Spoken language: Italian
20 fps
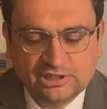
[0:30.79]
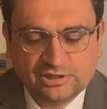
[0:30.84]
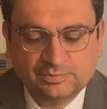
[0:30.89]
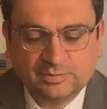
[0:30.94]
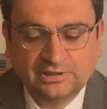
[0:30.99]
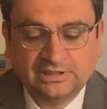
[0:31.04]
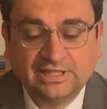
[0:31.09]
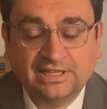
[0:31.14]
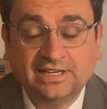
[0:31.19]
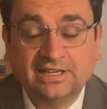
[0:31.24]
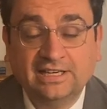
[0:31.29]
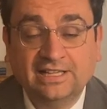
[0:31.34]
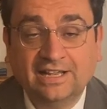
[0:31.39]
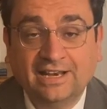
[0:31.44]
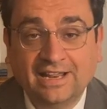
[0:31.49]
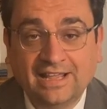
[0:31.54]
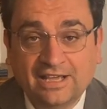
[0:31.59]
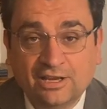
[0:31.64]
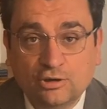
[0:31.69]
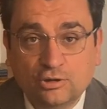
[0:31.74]
rispettare le
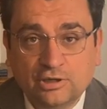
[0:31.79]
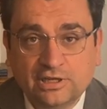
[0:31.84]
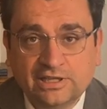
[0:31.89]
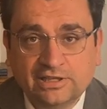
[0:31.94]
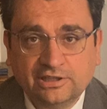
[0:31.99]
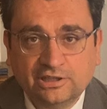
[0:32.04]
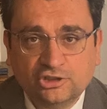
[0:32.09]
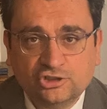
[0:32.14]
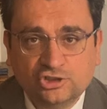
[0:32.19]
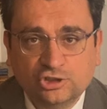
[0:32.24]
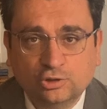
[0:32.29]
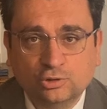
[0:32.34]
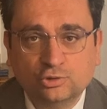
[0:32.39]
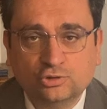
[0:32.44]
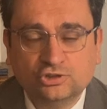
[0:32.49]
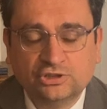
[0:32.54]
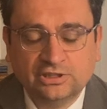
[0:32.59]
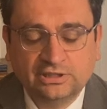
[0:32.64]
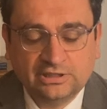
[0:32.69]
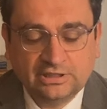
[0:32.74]
regole che ci
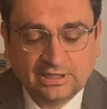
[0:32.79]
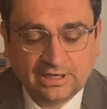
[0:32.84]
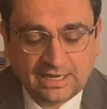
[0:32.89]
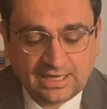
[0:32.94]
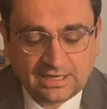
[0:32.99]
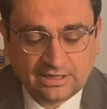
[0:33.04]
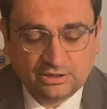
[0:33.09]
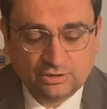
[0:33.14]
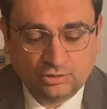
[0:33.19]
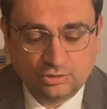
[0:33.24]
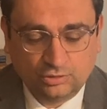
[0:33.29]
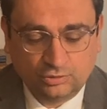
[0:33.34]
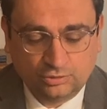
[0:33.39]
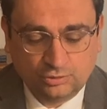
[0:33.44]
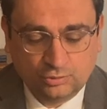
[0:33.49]
consentiranno